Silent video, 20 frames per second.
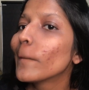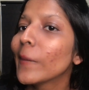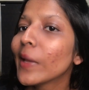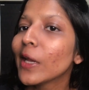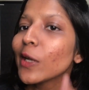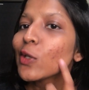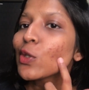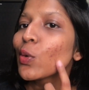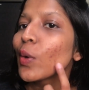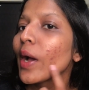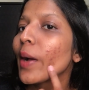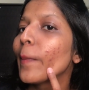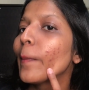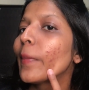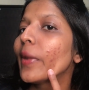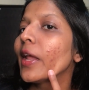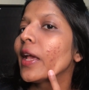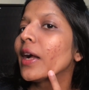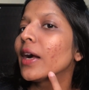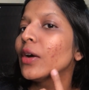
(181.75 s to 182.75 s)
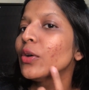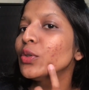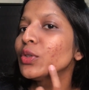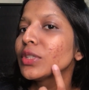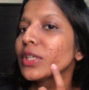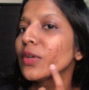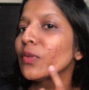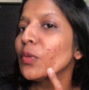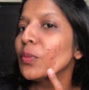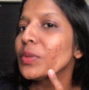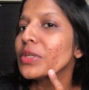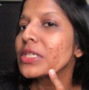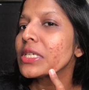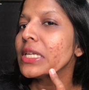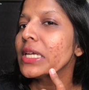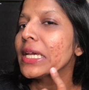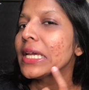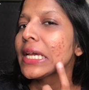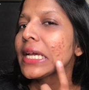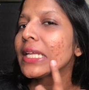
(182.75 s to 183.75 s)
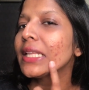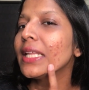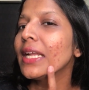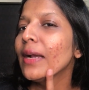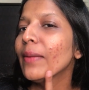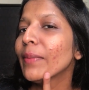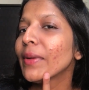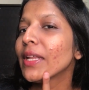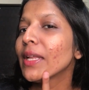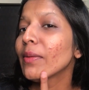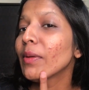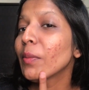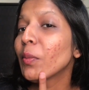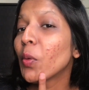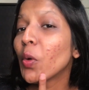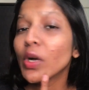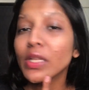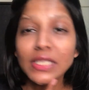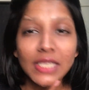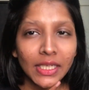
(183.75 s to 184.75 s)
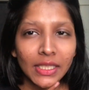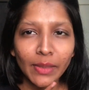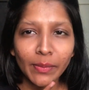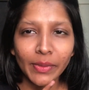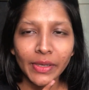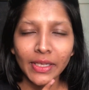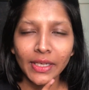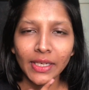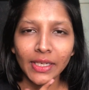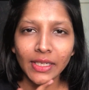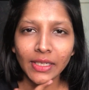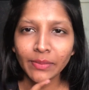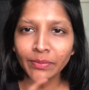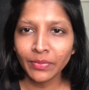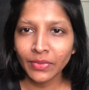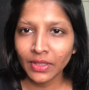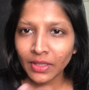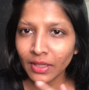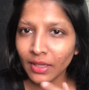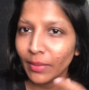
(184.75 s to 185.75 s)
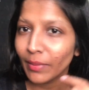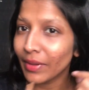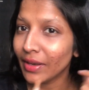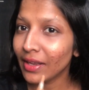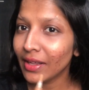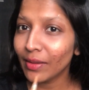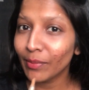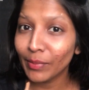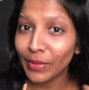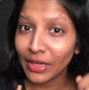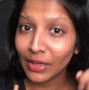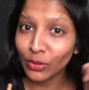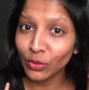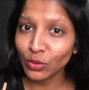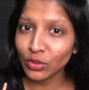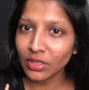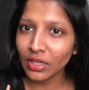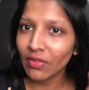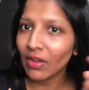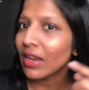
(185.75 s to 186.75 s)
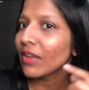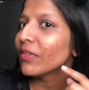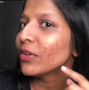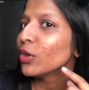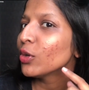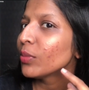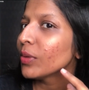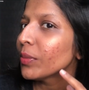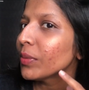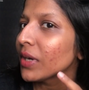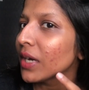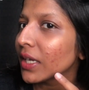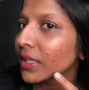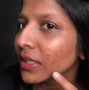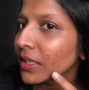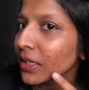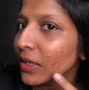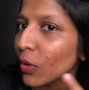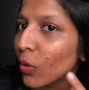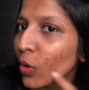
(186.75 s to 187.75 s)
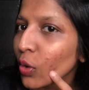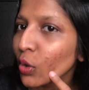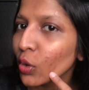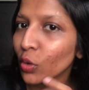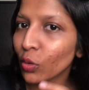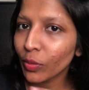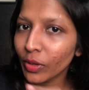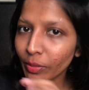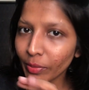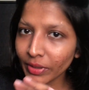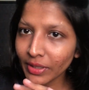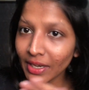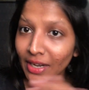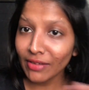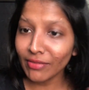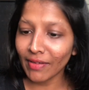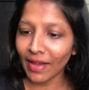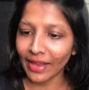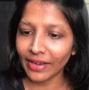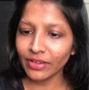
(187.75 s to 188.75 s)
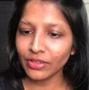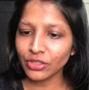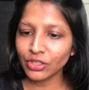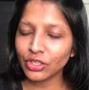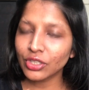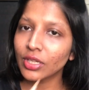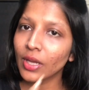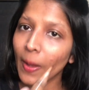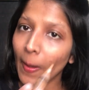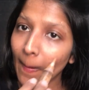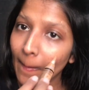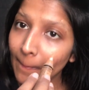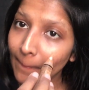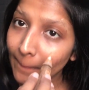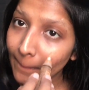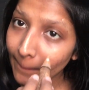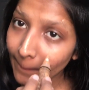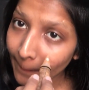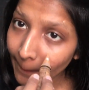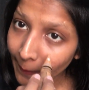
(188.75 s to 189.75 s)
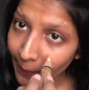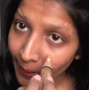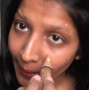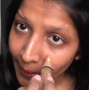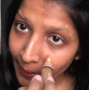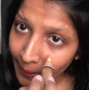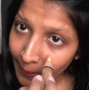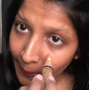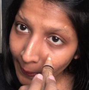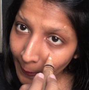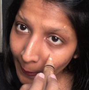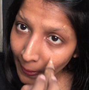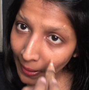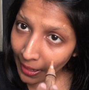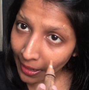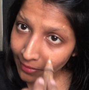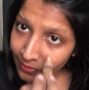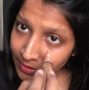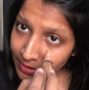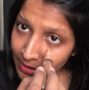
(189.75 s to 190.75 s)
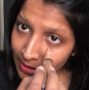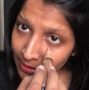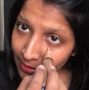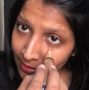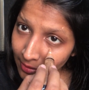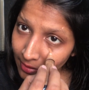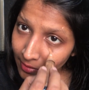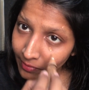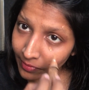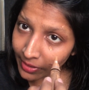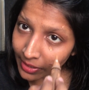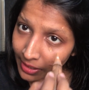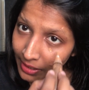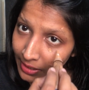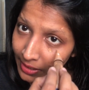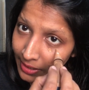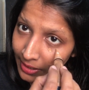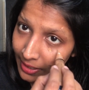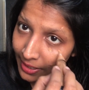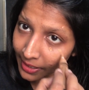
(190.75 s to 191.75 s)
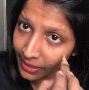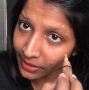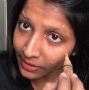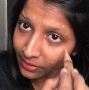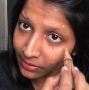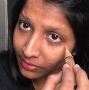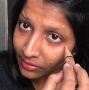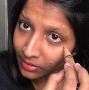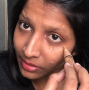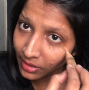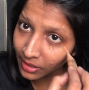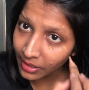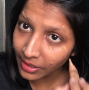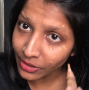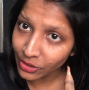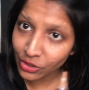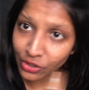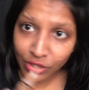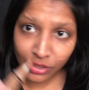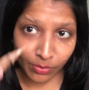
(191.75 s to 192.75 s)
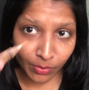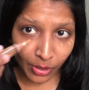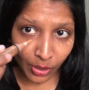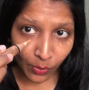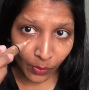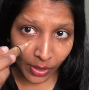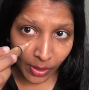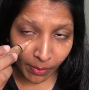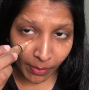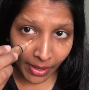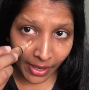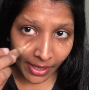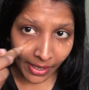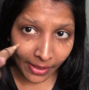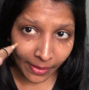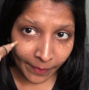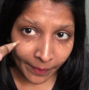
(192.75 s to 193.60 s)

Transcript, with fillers: मेरे जो ब्रेकआउट्स है वो पिछले एक डेढ़ महीने में बहुत ज़्यादा बढ़ गए हैं मैंने मेरे दूसरे वाले वीडियो में भी कहा था कि अक्टूबर में दे हैड वैनिश्ड बट आई हैव सीन अ वेरी डायरेक्ट रिलेशन बिटवीन माय